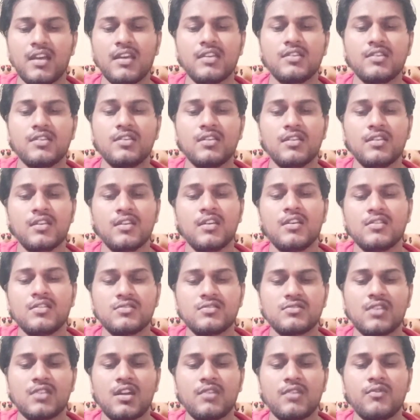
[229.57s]
आया है कि
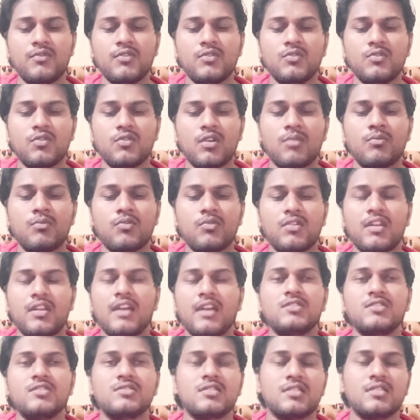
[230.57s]
शॉर्ट वीडियो का
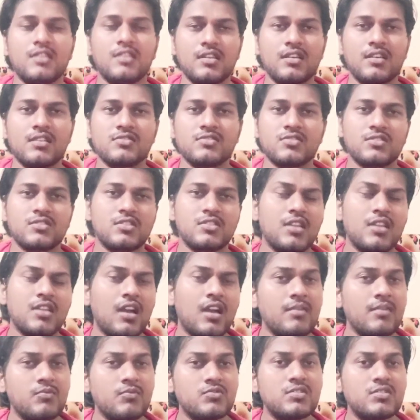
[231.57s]
मोनेटाइजेशन नहीं कर सकते
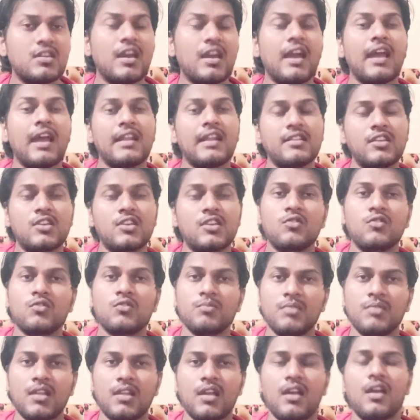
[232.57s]
ना ही मुझे ऐड
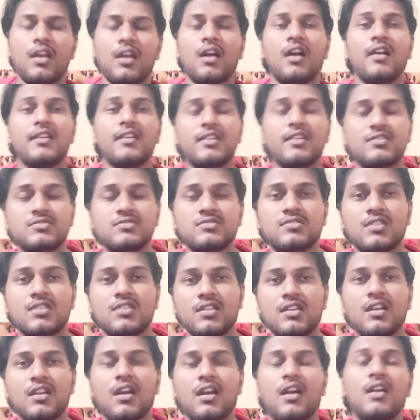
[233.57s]
देखने को मिला है हाँ एक
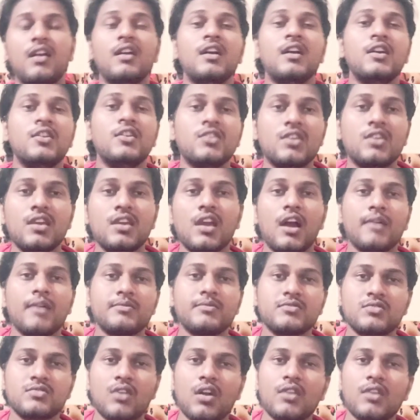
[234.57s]
तरीका है कि
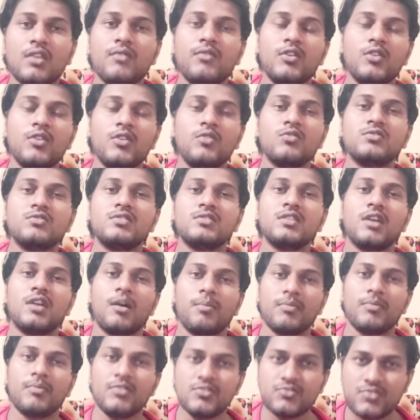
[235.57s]
आप शॉर्ट वीडियो से
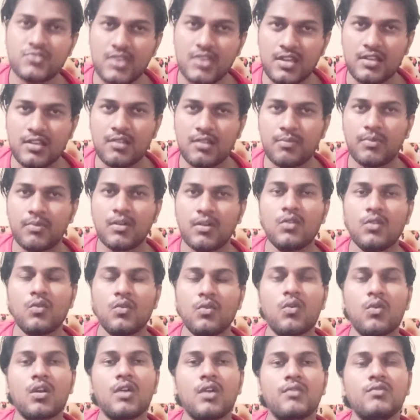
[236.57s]
अपने चैनल पर
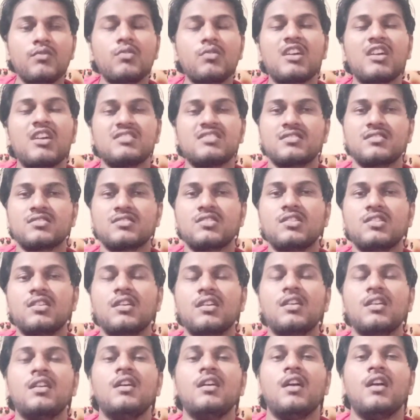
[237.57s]
लोगों का व्यू ला सकते
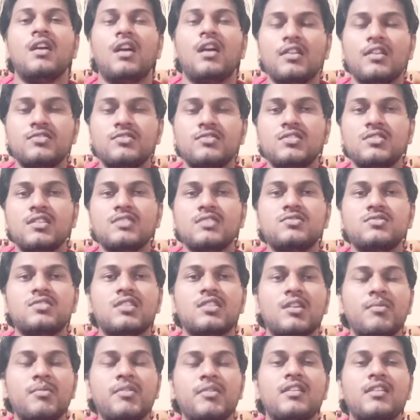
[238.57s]
हैं अच्छे
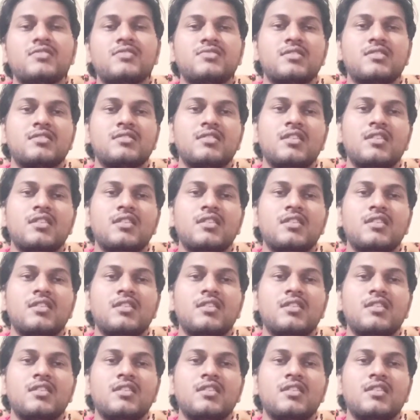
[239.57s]
अच्छे कमेंट आ